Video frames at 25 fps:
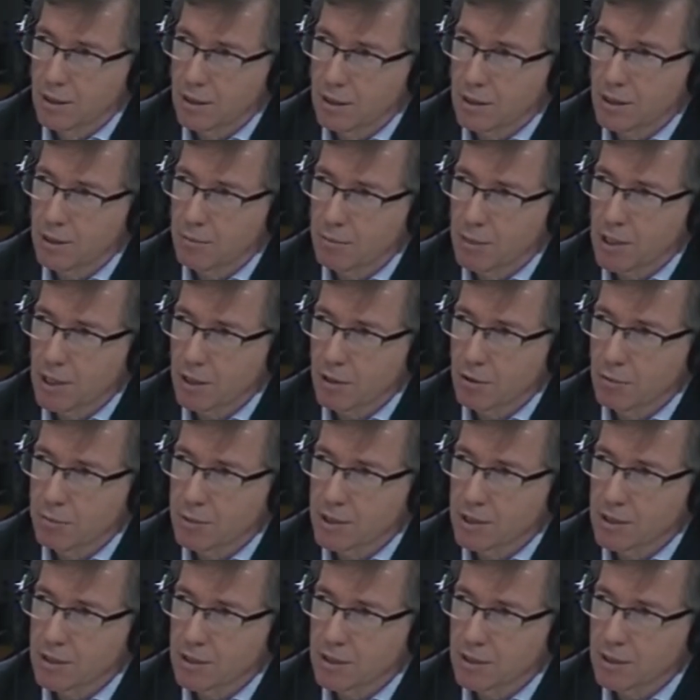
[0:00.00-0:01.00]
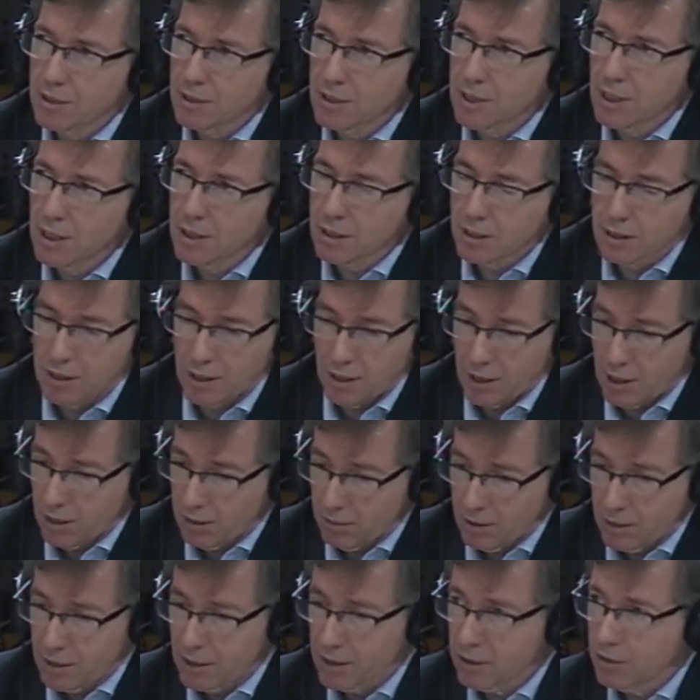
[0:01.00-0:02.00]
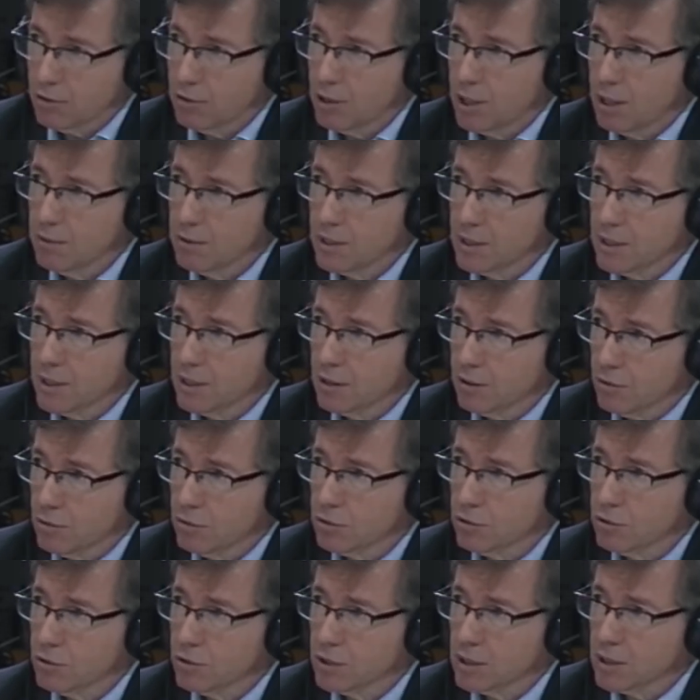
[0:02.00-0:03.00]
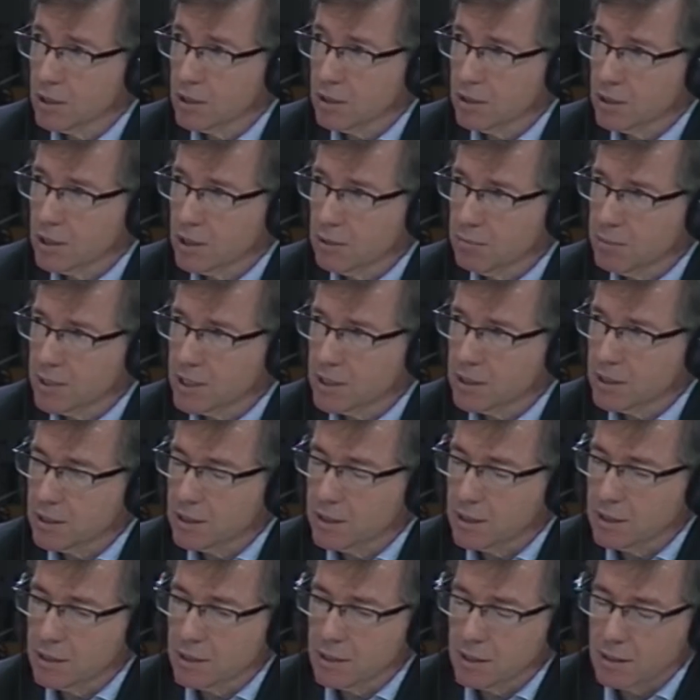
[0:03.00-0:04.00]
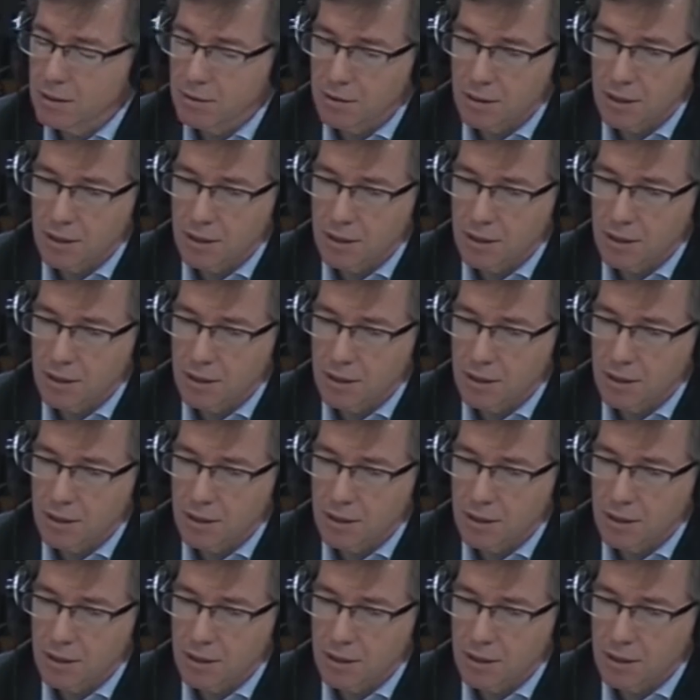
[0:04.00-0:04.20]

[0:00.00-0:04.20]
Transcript: en el Palacio Presidencial que acabaran con la vida incluso del presidente.